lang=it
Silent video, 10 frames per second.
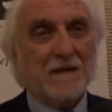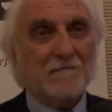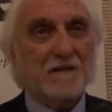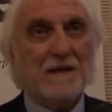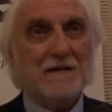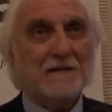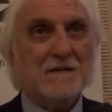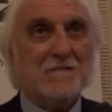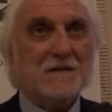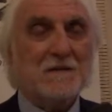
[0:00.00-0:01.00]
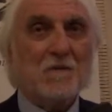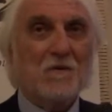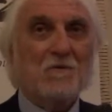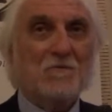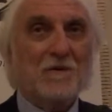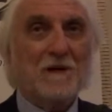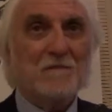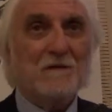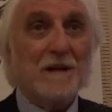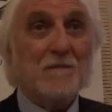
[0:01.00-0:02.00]
gran parte del patrimonio culturale
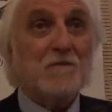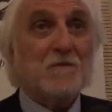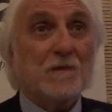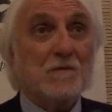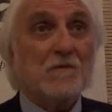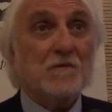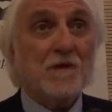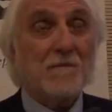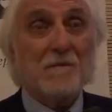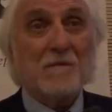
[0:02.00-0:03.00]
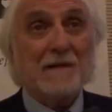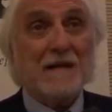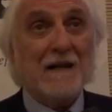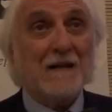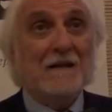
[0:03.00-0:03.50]
mondiale, ma soprattutto se l'abbiamo in maniera